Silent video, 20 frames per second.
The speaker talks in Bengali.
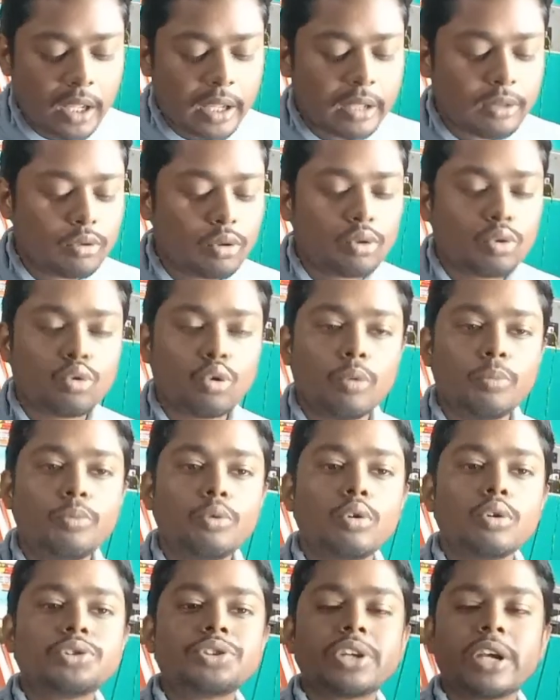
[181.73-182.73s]
কিন্তু
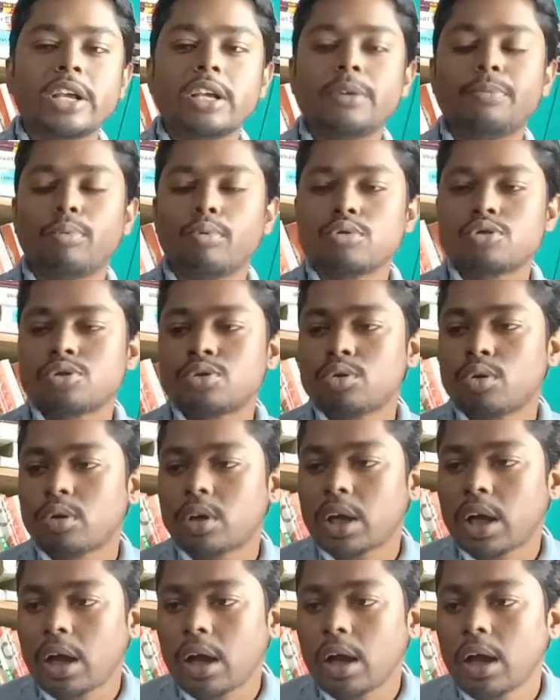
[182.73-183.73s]
তবুও সেই
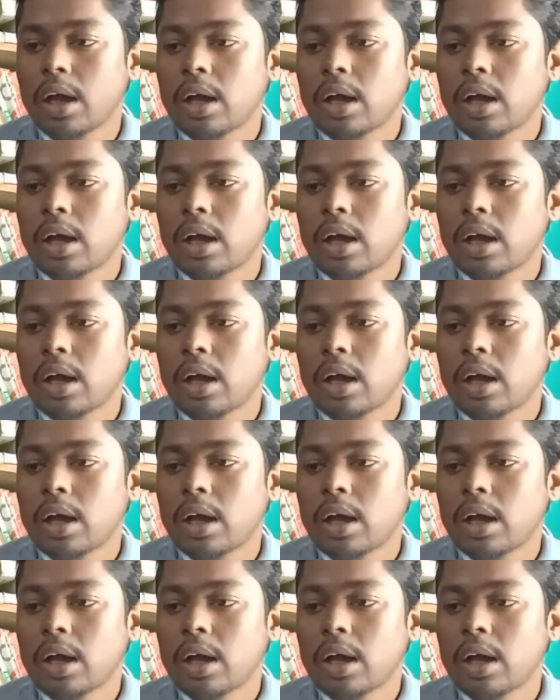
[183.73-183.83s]
প্রশ্নটা